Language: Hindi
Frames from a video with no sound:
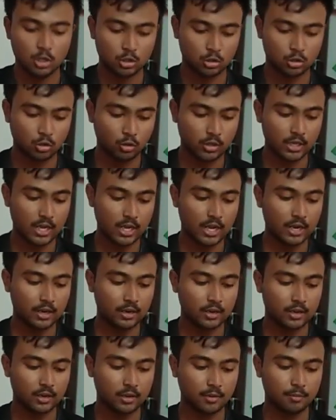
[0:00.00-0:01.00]
तो
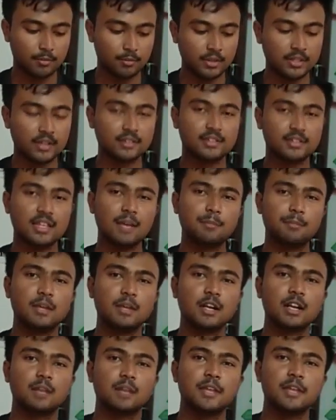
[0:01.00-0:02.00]
यार इधर से आप
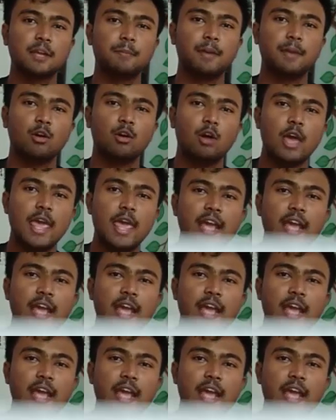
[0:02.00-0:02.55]
अगर देख पा रहे हो